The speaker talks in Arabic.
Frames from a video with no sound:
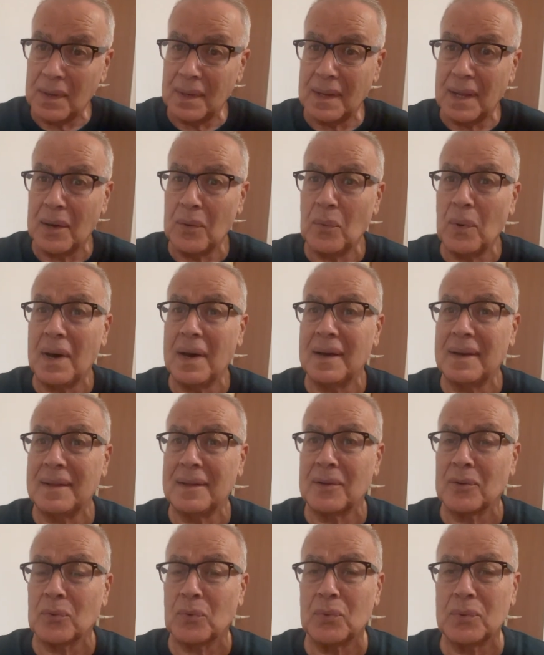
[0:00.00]
الأوائل
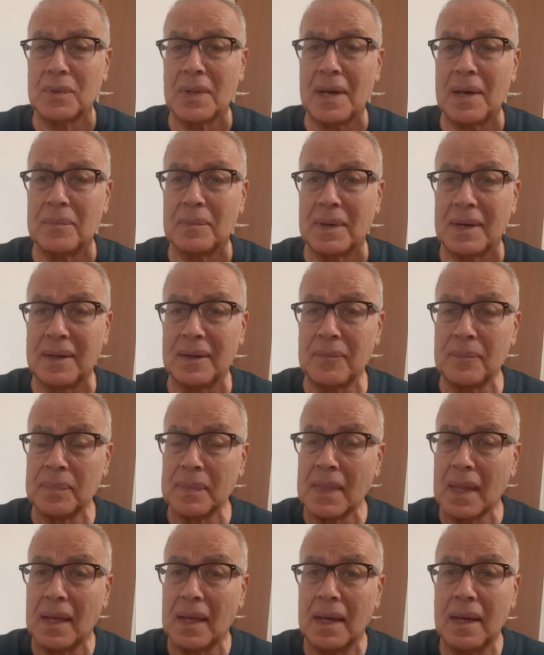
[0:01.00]
القدامى
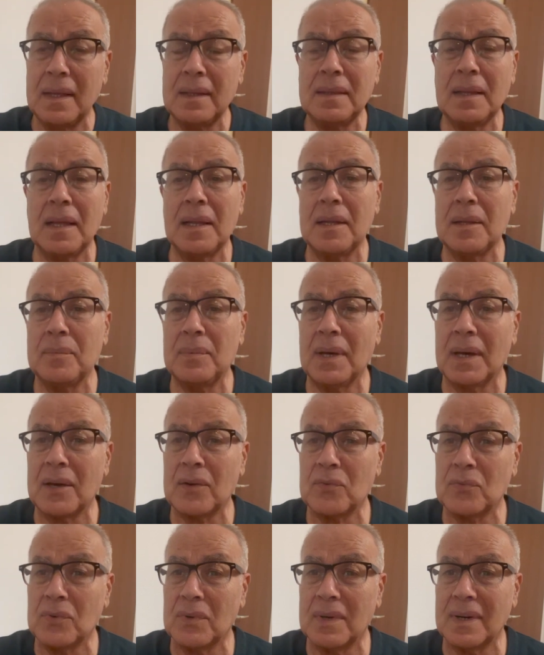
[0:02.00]
هن اللي
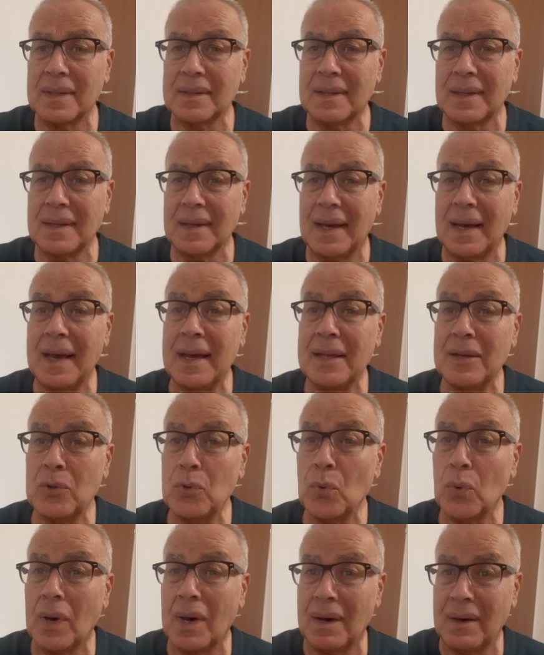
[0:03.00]
بيعرفوا هذا هاي
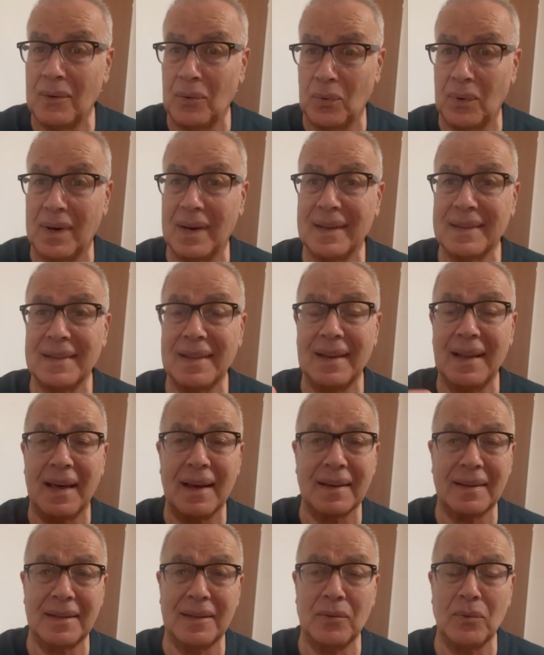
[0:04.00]
اللغة وهذا
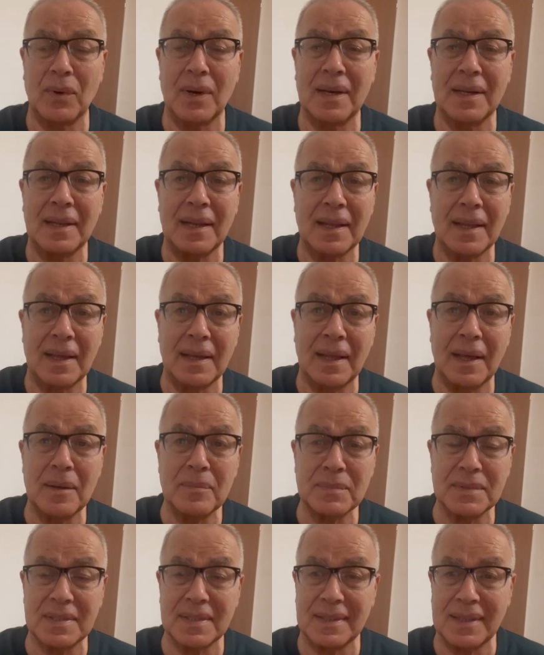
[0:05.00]
الحكي وهاي
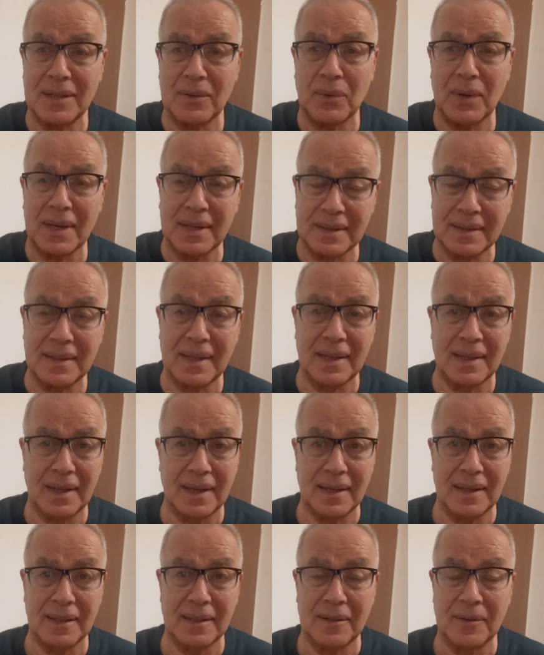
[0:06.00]
الأمثلة وهاي
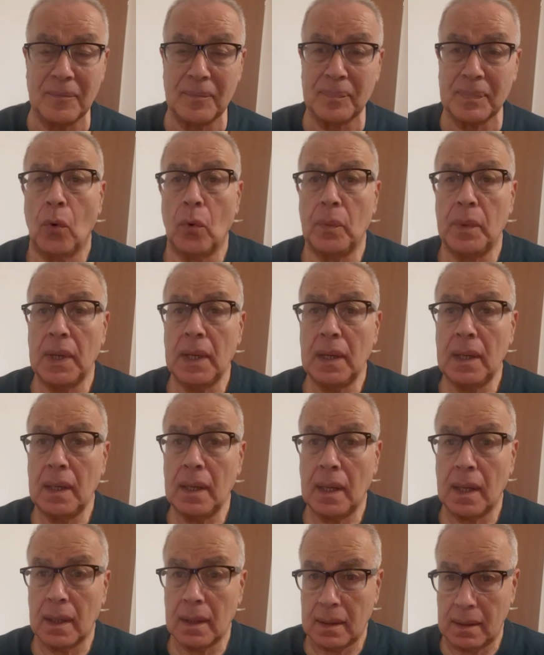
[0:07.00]
الدلائل
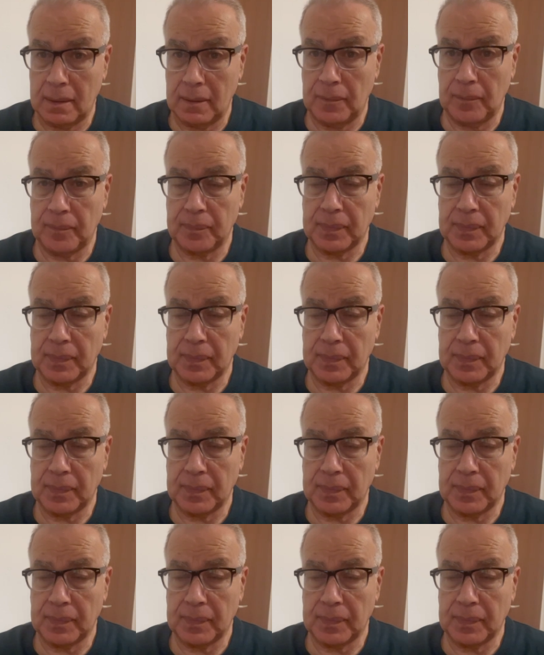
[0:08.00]
وبيقول لك